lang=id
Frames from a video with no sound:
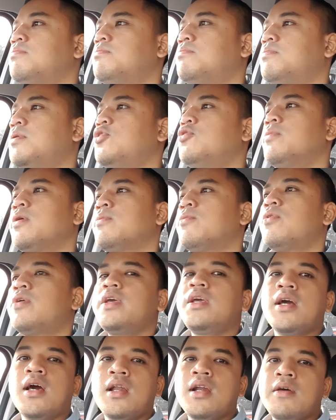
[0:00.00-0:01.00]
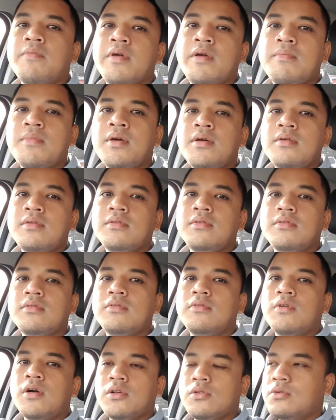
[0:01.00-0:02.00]
penuh memori karena memang
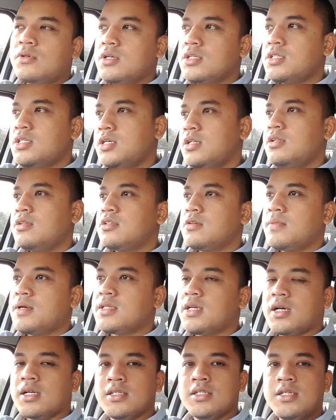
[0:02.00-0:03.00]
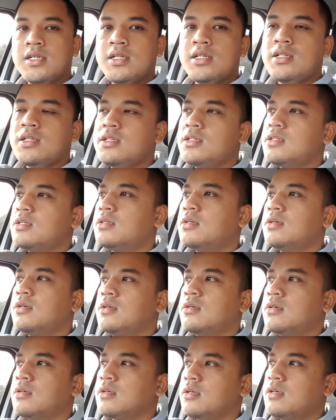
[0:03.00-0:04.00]
waktu kecil semasa kecil uh,